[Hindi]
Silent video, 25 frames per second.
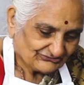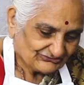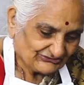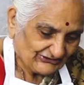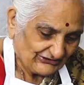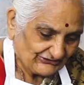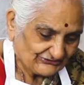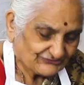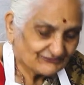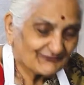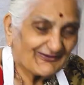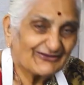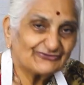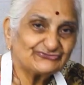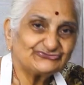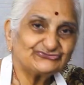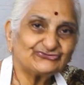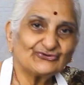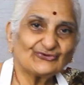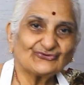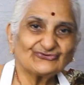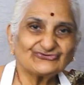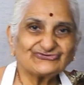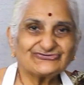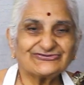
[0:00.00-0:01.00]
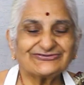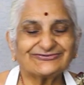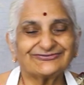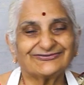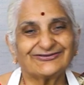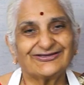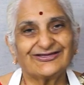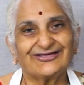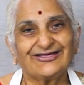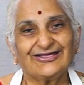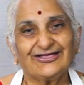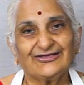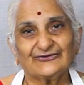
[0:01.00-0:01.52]
सेजवान सॉस
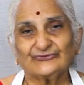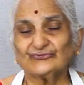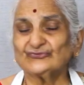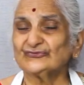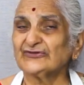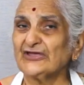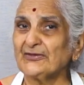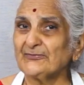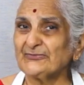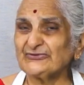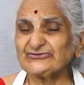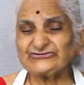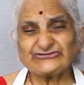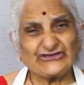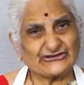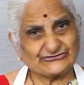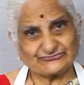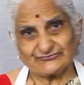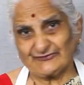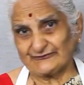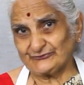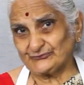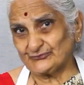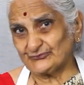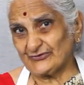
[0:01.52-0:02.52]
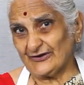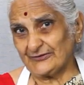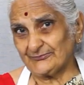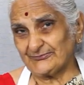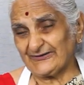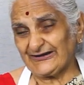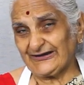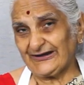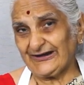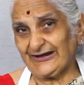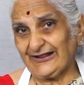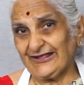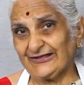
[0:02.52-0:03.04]
क्योंकि हमें सेजवान नूडल
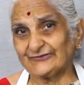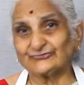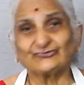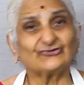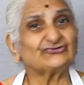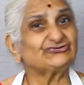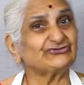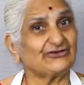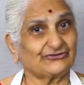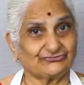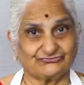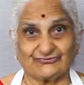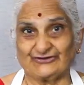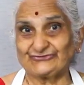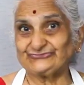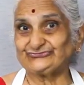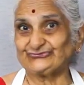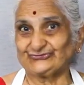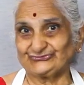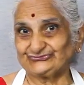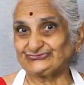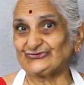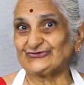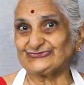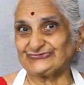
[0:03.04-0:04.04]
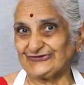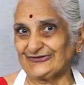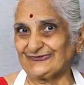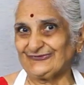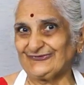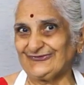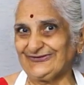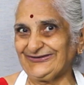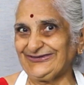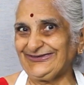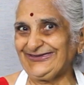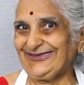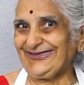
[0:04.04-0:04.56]
बनाना है तो सेजवान सॉस तो
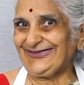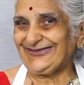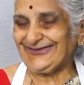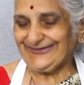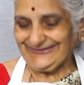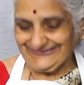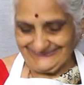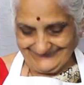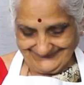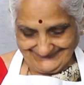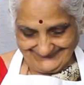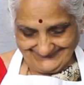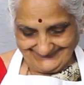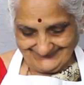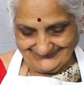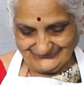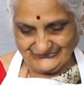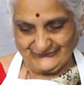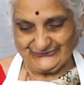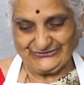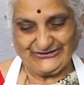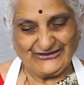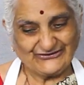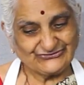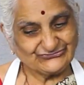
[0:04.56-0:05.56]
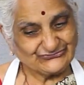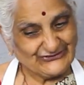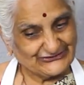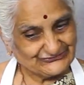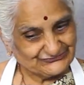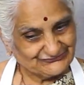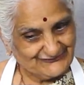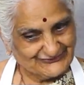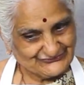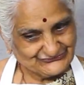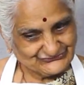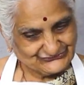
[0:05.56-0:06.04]
जरूरी है तो ये सेजवान